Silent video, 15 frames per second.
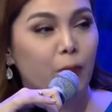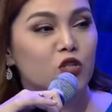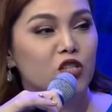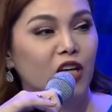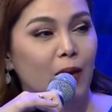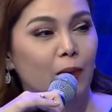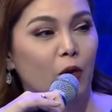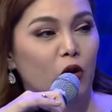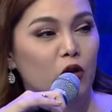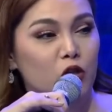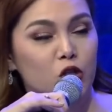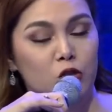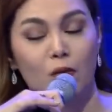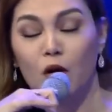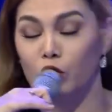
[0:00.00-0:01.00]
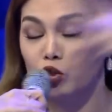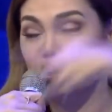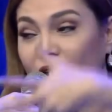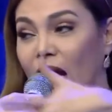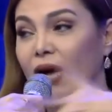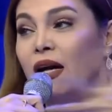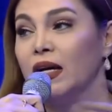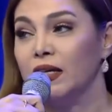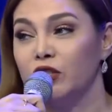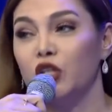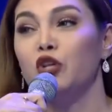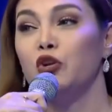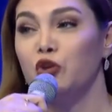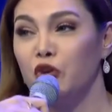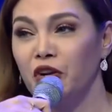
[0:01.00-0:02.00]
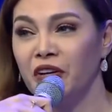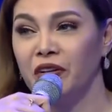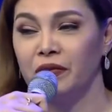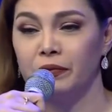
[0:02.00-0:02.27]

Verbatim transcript: si Kay Bros. Sumagot siya, sino yon?